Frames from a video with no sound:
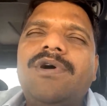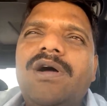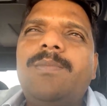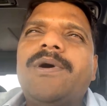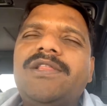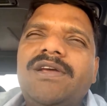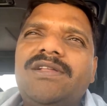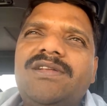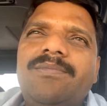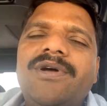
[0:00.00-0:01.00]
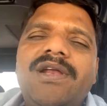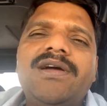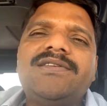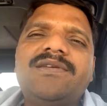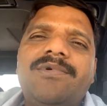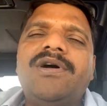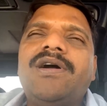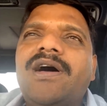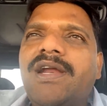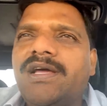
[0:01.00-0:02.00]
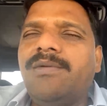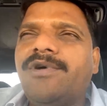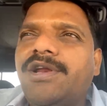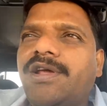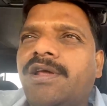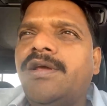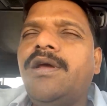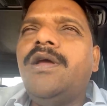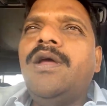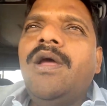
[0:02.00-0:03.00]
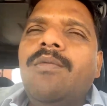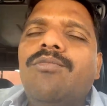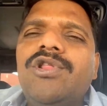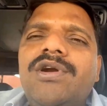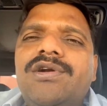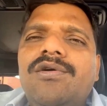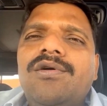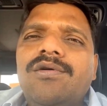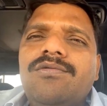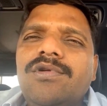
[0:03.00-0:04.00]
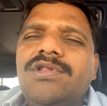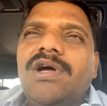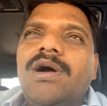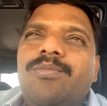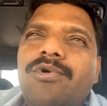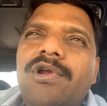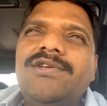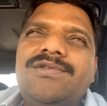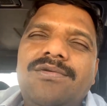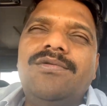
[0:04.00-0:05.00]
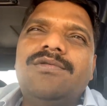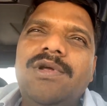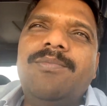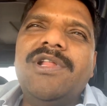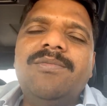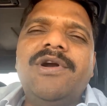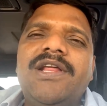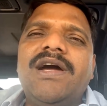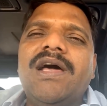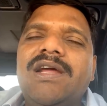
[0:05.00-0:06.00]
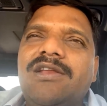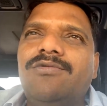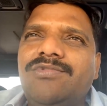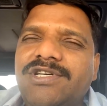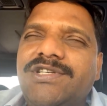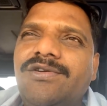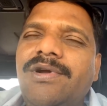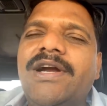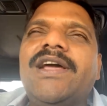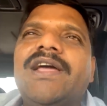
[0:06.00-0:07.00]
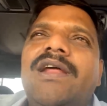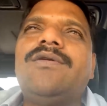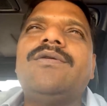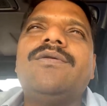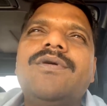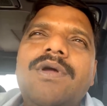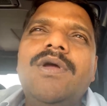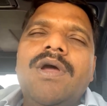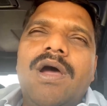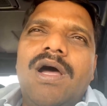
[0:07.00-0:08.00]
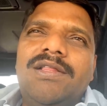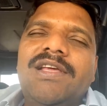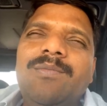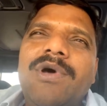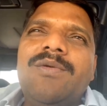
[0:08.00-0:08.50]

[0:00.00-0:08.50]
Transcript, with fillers: మహాపాదయాత్ర బహిరంగ సభ కార్యక్రమానికి మొదట్లో కొంత పోలీసులు ఇబ్బంది పెట్టే కార్యక్రమం చేశారు ఎటకేలకు ఆ